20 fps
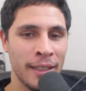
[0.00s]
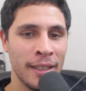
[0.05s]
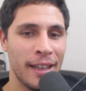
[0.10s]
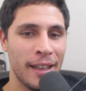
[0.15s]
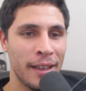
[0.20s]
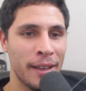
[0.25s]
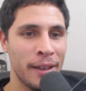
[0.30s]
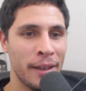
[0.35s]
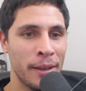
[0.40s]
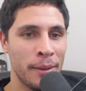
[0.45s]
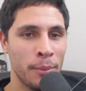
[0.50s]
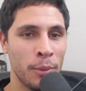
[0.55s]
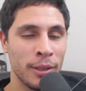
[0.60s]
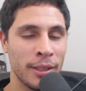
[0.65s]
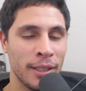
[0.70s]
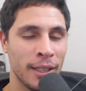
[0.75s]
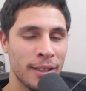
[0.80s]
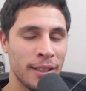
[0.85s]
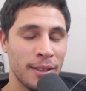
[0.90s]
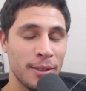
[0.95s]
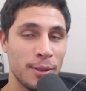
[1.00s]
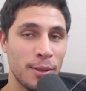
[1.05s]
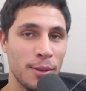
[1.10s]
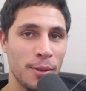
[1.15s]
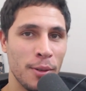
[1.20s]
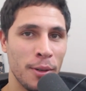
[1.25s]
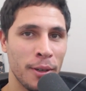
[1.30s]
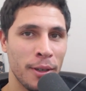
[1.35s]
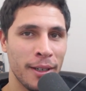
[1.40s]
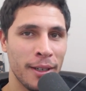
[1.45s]
Eh, molta
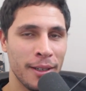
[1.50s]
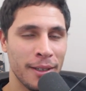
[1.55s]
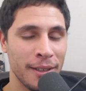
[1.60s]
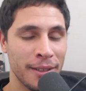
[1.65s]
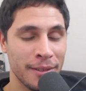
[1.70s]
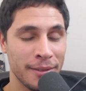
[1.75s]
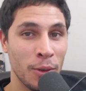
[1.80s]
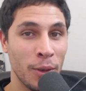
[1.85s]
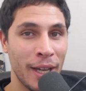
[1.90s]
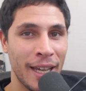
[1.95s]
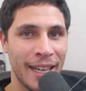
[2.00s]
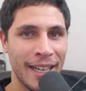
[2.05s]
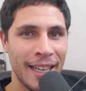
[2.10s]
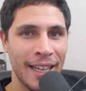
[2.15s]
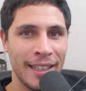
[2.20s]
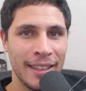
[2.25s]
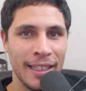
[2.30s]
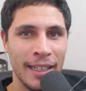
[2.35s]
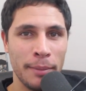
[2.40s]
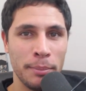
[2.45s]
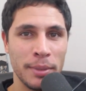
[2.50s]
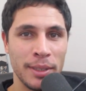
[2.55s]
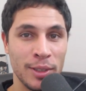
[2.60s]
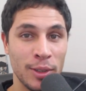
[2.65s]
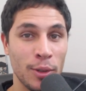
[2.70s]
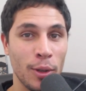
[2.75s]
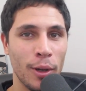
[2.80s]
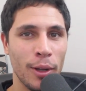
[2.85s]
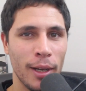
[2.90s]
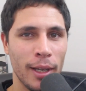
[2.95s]
attenzione, non caricate la
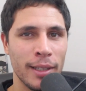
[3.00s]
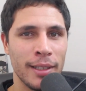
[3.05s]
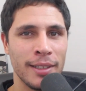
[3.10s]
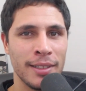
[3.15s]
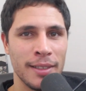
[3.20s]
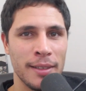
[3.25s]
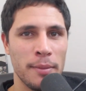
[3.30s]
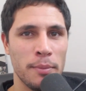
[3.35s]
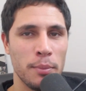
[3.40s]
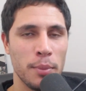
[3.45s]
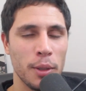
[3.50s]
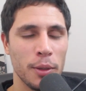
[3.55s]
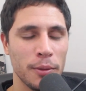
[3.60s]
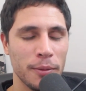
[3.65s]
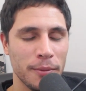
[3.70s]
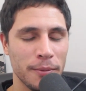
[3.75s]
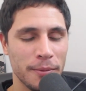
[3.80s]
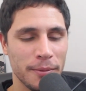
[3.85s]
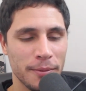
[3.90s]
pistola ad esempio